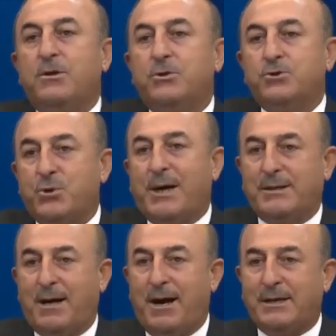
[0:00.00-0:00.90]
şu
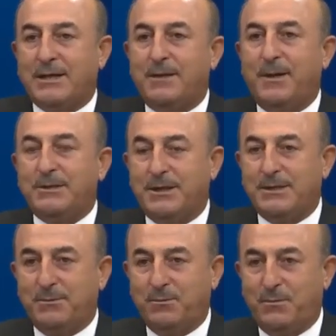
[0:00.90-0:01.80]
anda
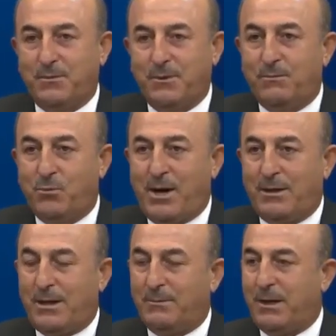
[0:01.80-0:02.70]
Azerbaycan'ın bu
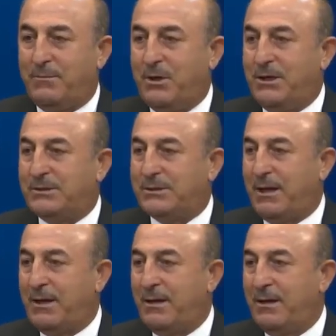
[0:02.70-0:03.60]
anlamda bir
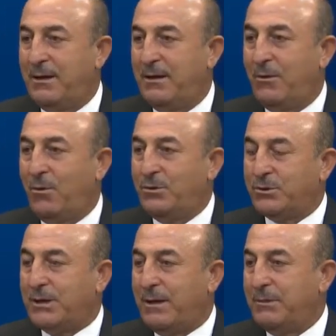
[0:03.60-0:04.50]
isteği
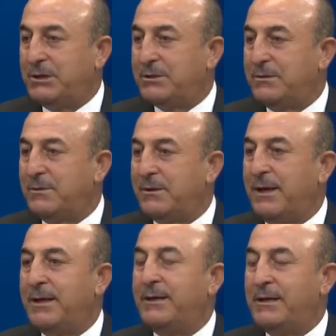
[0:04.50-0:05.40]
olursa biz
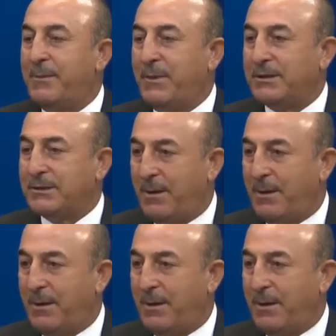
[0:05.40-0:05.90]
gereğini yaparız.